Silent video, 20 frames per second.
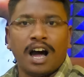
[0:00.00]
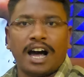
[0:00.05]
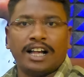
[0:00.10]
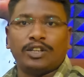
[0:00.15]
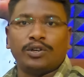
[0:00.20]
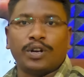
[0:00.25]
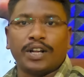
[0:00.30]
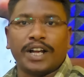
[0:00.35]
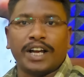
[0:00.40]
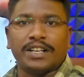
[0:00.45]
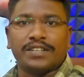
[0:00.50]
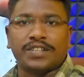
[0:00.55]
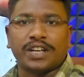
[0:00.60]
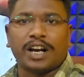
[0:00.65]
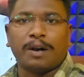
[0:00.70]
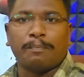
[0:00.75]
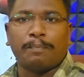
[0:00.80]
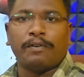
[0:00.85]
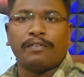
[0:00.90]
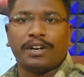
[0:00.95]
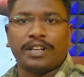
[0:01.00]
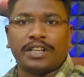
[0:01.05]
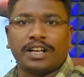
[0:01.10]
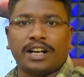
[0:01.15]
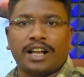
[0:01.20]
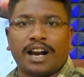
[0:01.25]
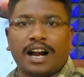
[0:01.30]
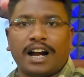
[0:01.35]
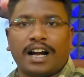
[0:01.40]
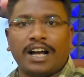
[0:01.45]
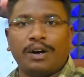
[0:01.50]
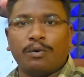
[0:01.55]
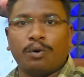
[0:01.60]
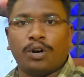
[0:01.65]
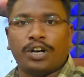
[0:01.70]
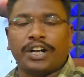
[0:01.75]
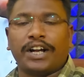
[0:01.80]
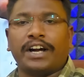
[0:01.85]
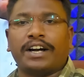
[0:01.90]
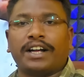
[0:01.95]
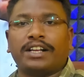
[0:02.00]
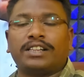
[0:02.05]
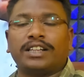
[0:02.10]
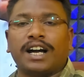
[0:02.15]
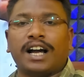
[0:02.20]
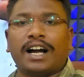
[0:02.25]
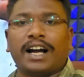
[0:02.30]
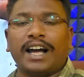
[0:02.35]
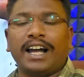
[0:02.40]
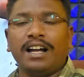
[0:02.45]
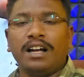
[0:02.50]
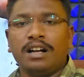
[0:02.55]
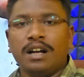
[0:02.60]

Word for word: அதோடைய சிறப்பு விருந்தினராக ஓட்டு கேட்கறதுக்காக